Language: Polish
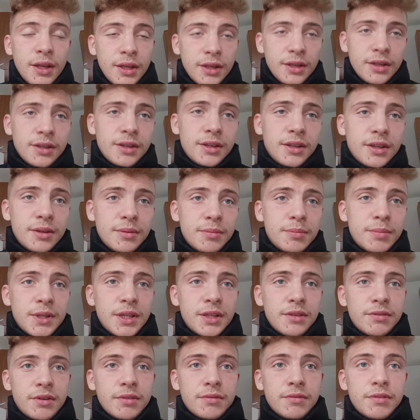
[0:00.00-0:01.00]
E,
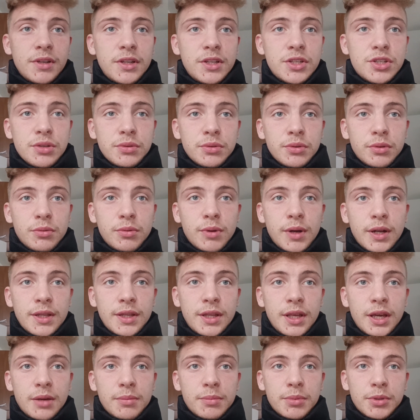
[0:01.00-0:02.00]
będę Wam wyliczał
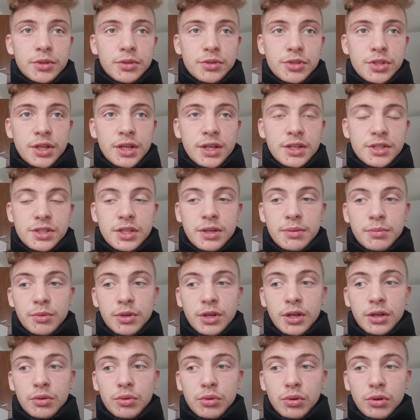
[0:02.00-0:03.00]
dokładnie, jakby to się każdemu
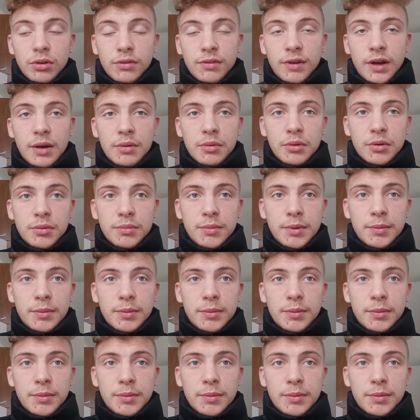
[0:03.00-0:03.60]
kalkulowało.